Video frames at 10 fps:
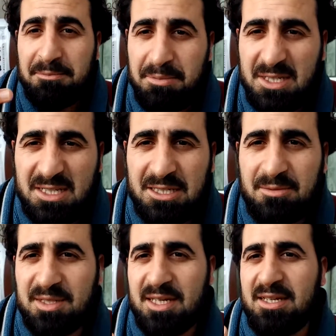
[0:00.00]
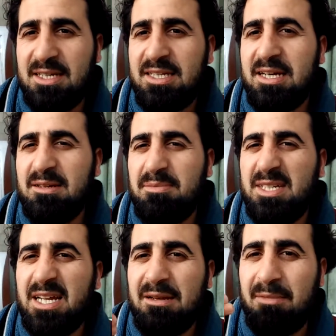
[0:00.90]
bir kimsenin inanıp
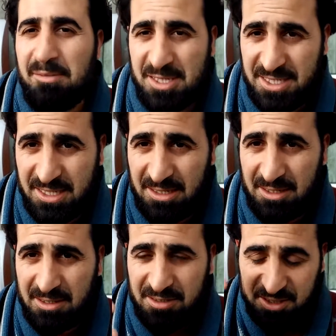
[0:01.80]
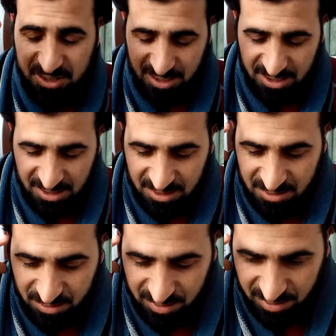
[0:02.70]
inanmaması işte
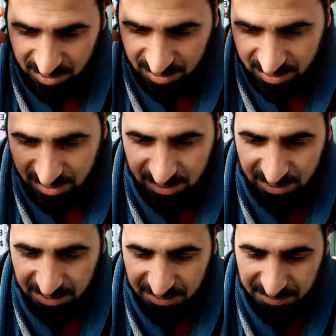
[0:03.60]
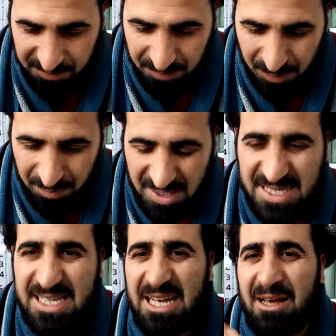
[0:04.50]
e,
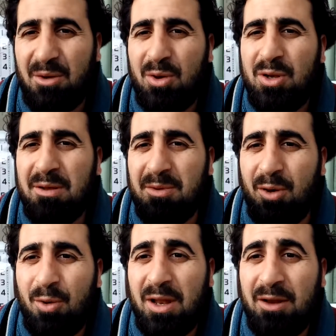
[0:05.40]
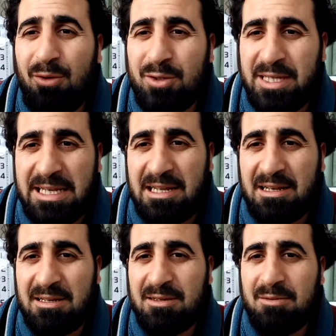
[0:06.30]
mesele önemli olan o değil.
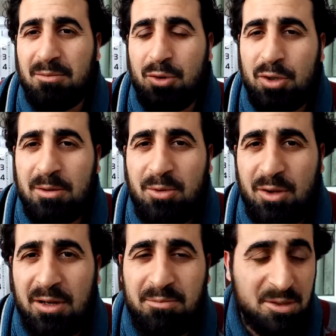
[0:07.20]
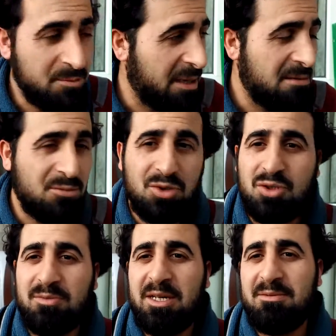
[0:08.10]
Önemli olan bir ben
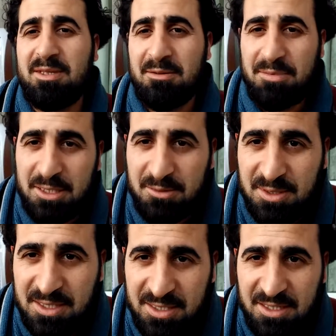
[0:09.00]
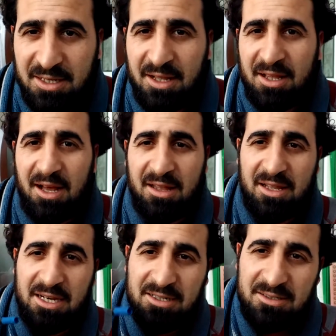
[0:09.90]
Müslümanım diyen bir kimsenin
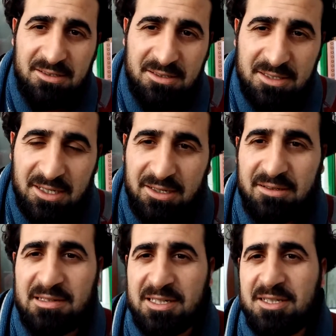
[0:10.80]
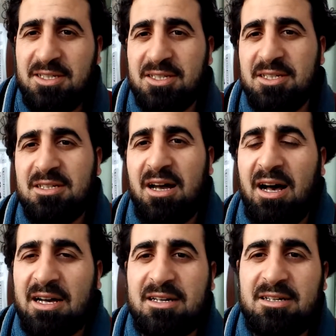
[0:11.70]
Allah'ın rızası için
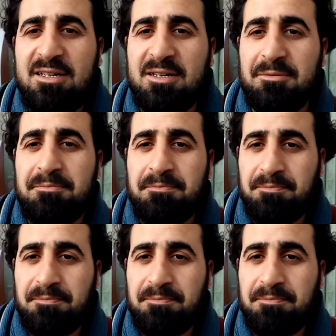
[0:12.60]
hakkı